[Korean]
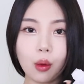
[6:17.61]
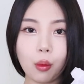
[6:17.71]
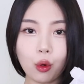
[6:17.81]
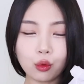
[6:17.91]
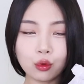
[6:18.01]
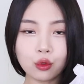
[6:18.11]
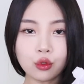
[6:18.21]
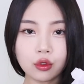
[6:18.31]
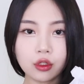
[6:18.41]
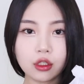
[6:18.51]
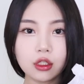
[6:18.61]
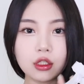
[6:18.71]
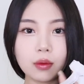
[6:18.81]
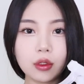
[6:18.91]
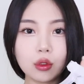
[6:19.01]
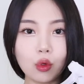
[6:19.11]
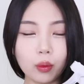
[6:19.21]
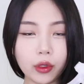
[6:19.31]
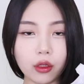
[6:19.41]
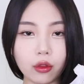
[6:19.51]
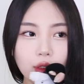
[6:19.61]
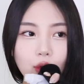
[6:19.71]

먹고 집에 들어오면